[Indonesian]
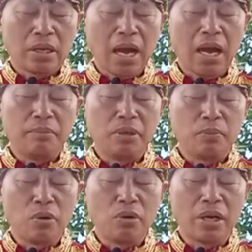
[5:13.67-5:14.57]
Kami
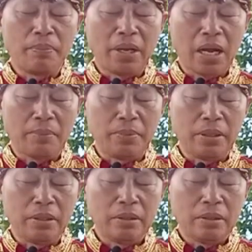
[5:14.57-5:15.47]
podo
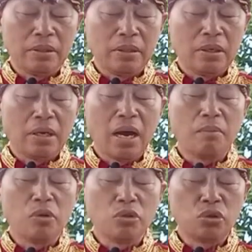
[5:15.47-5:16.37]
ndaperapi,
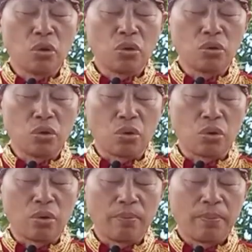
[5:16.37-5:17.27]
damon
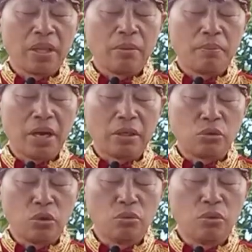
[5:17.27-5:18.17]
coron-coro, pai
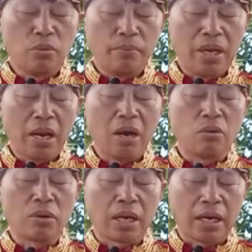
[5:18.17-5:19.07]
tuhu
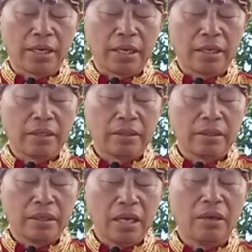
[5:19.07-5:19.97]
melau karaya.
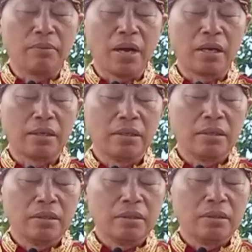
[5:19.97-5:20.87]
Eva,
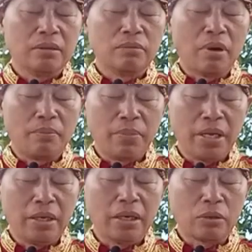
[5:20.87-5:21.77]

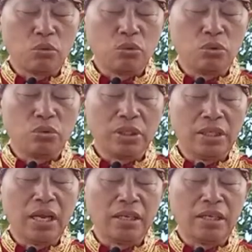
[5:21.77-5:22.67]
wambei na tuju
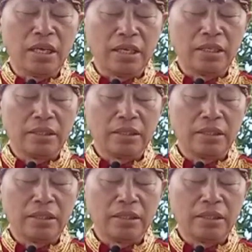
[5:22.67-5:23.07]
idanie.